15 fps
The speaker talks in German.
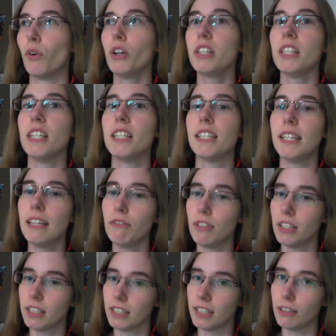wollte ich
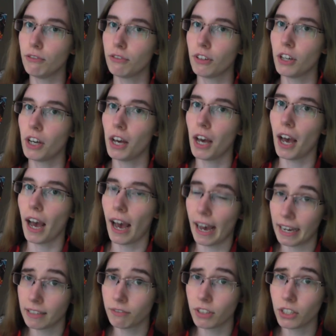definitiv
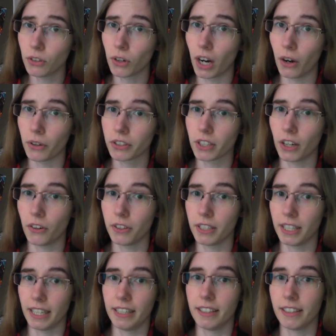ein Video
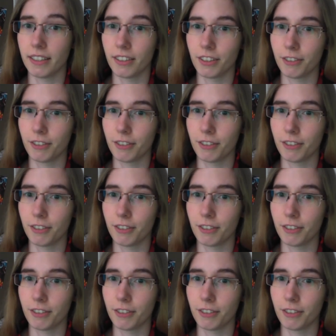raushauen, denn